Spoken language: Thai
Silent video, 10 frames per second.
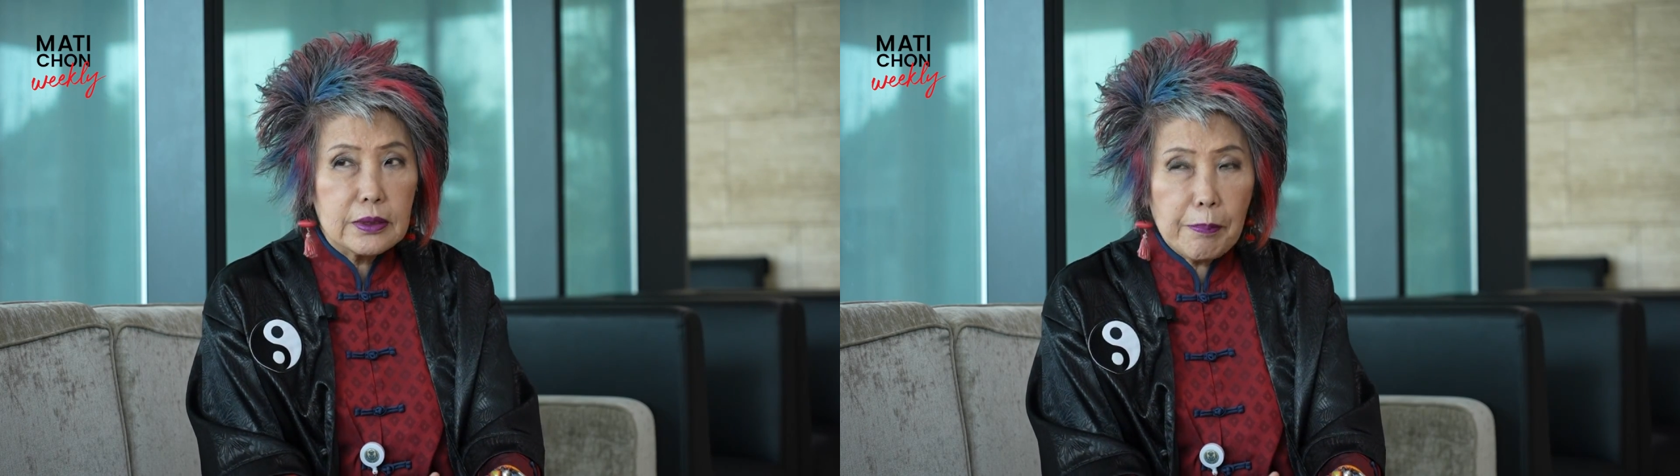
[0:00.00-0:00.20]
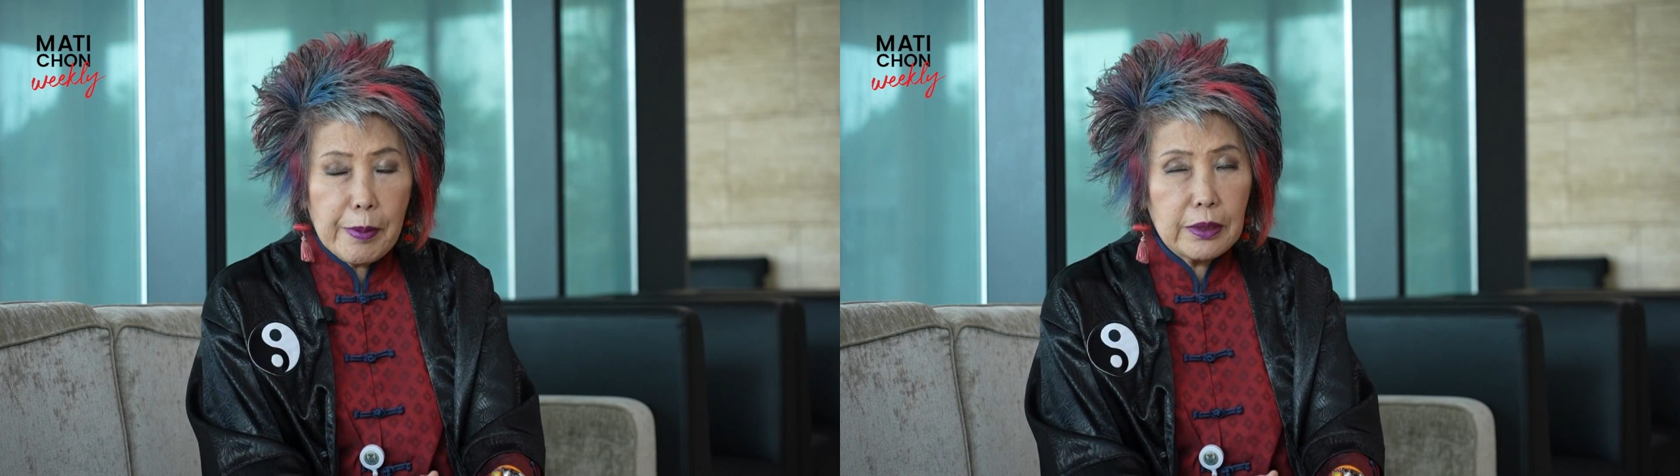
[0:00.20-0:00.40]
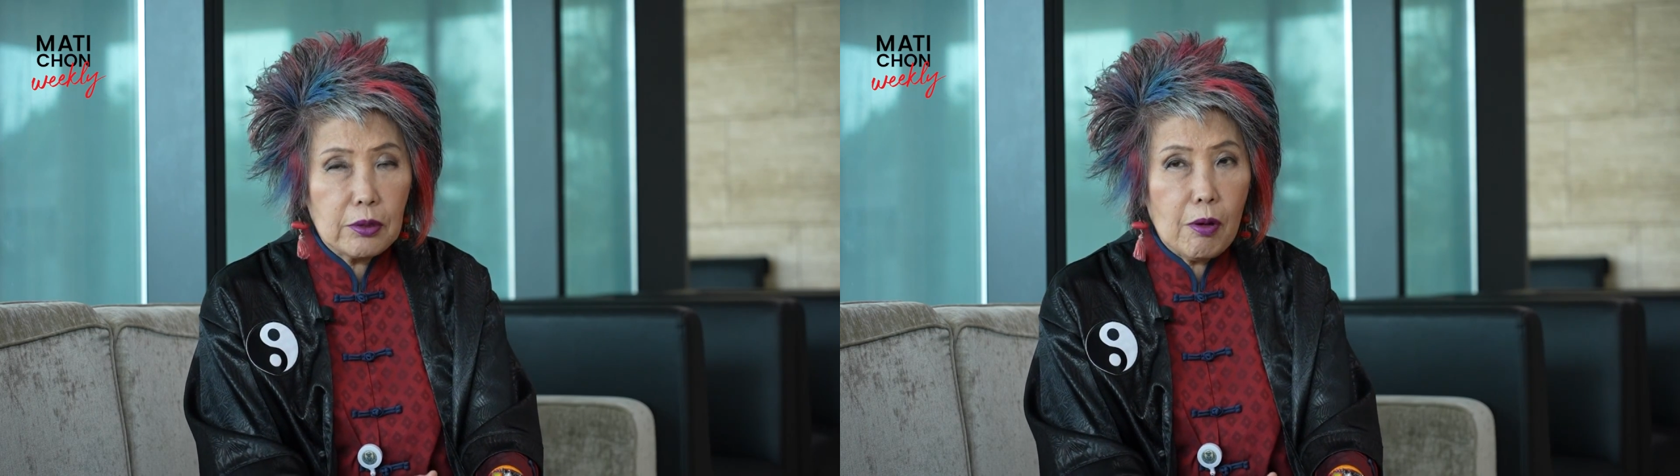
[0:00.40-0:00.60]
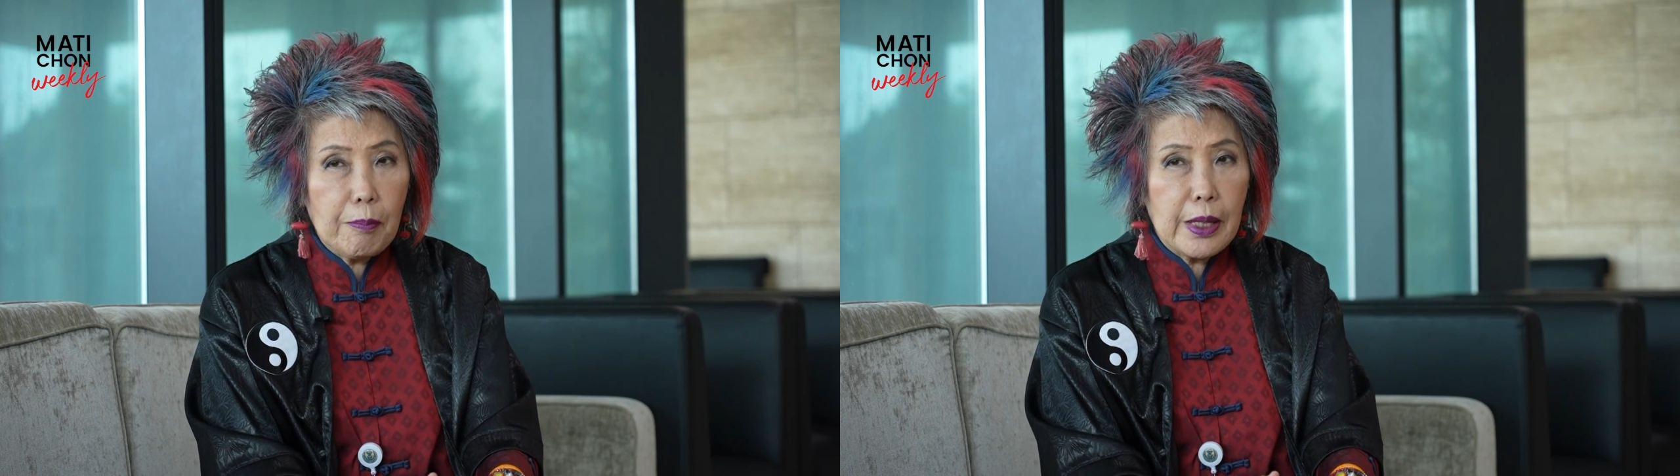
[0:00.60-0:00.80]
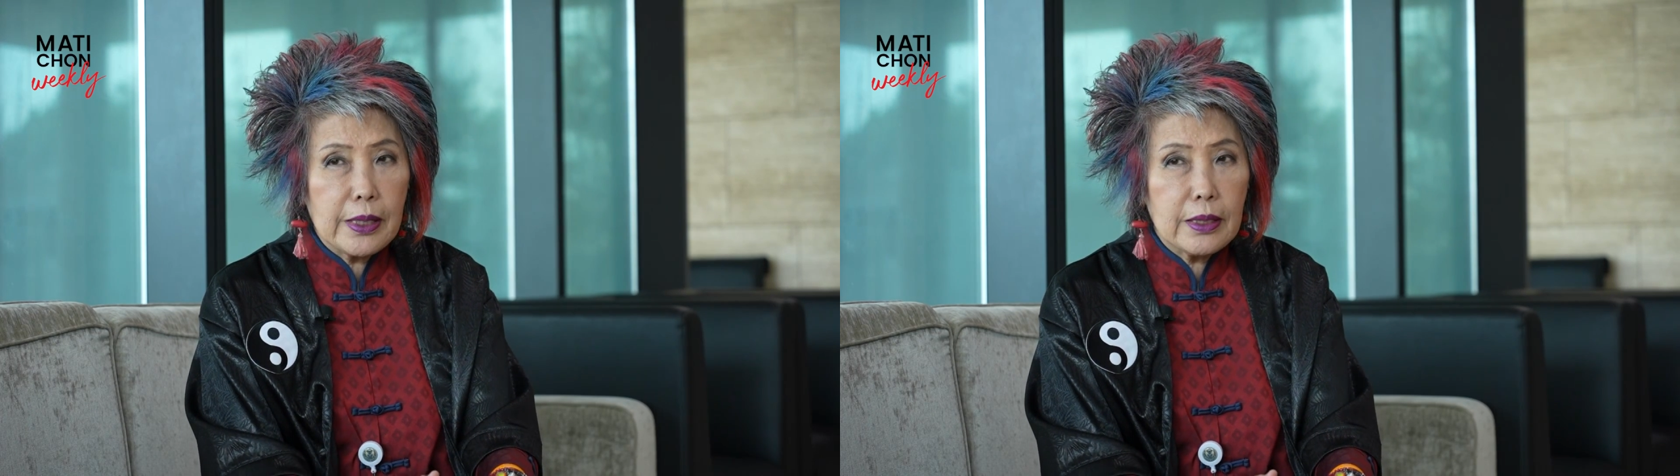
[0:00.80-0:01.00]
จะเป็นต่อ
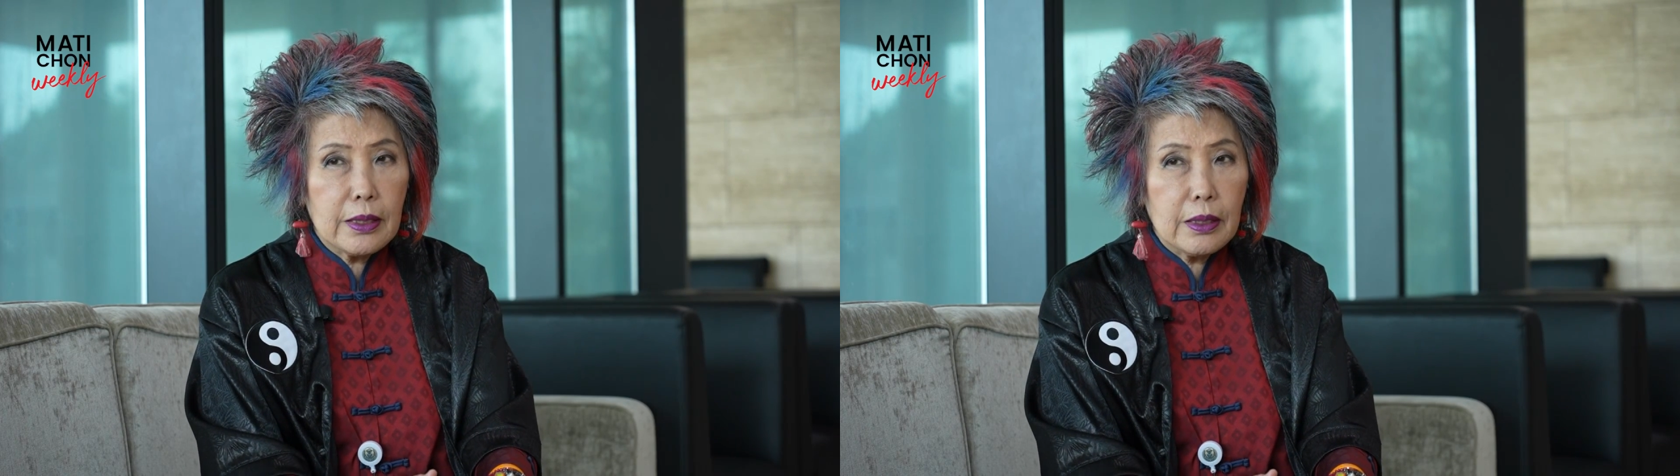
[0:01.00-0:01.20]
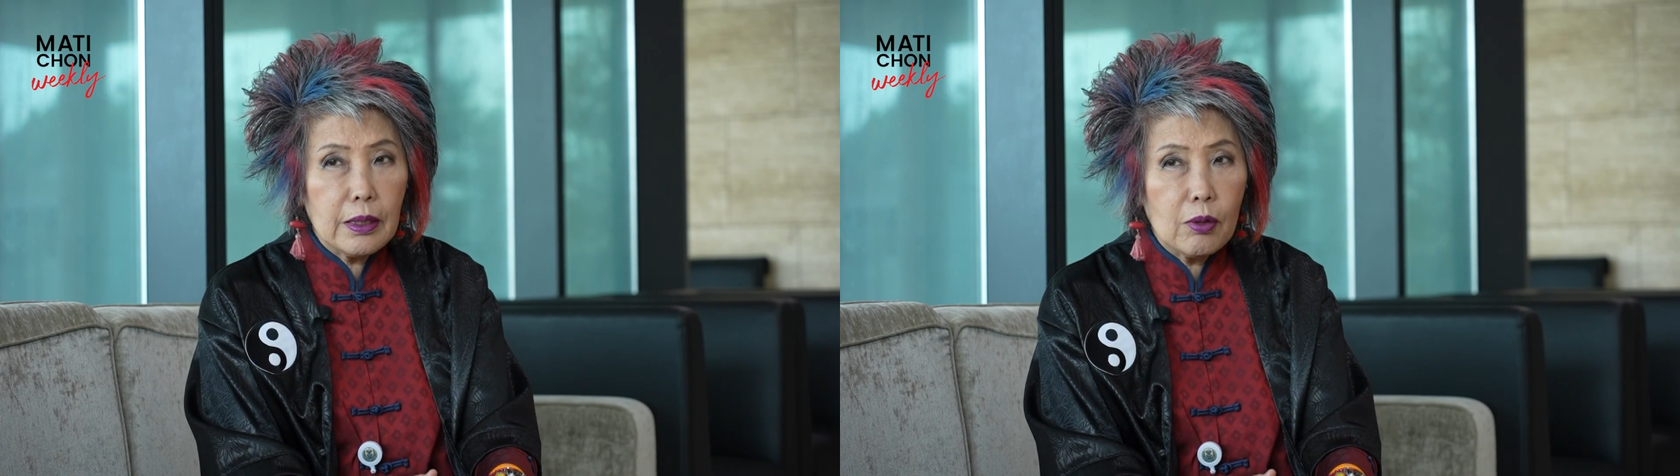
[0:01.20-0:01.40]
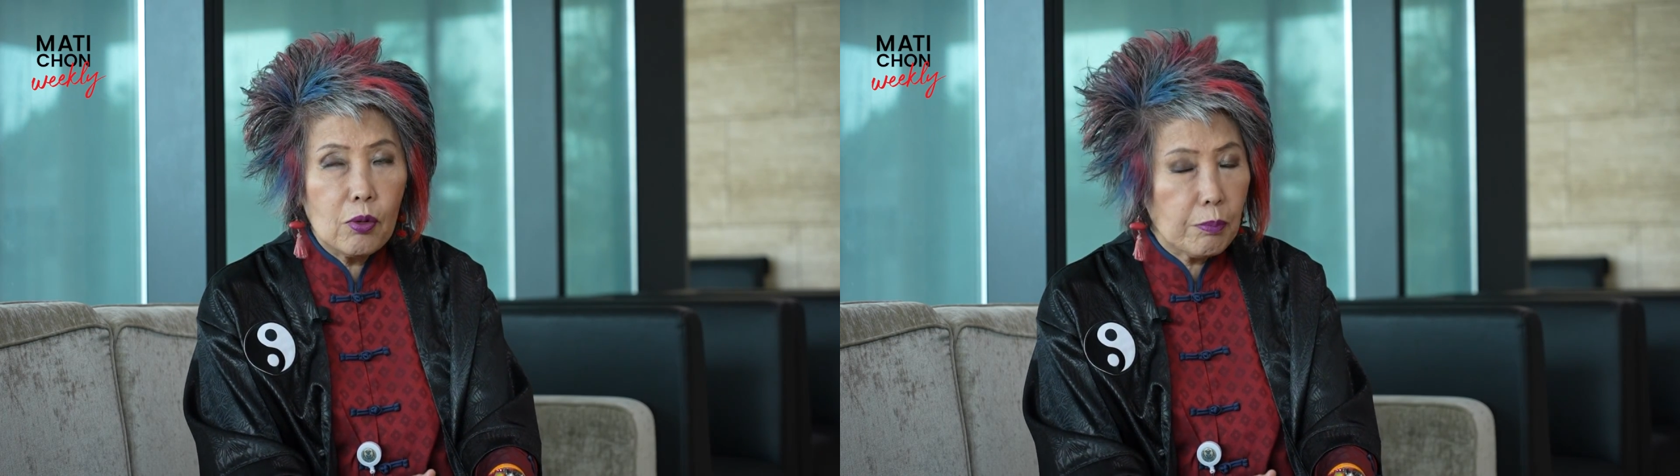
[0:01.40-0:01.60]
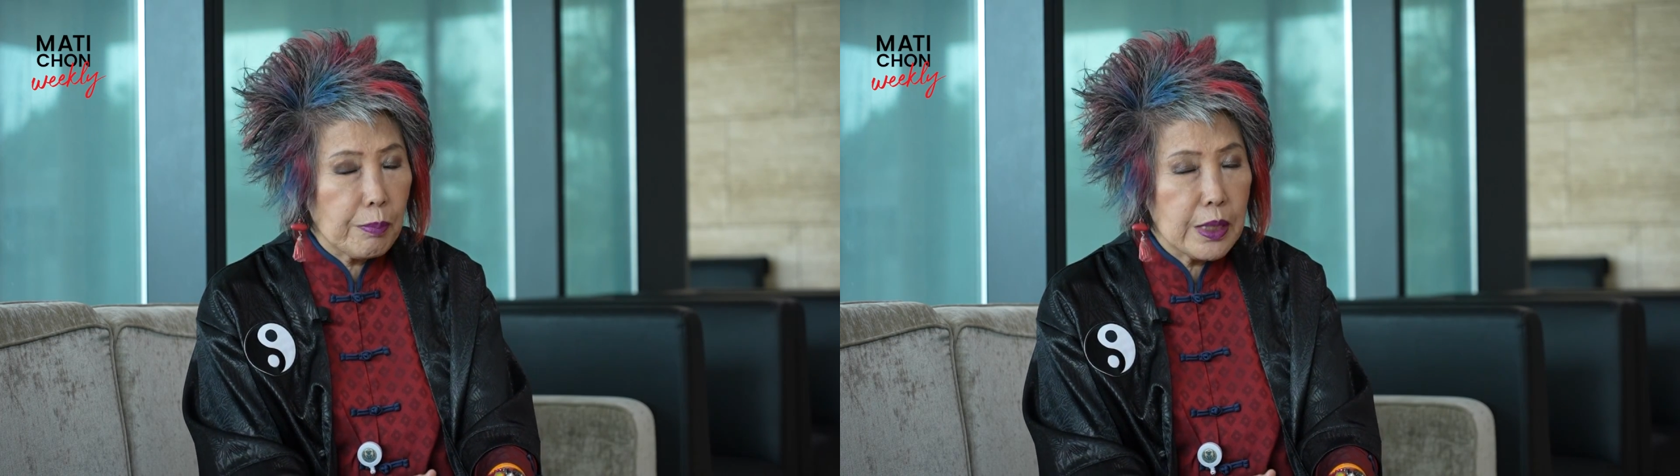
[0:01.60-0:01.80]
ไป6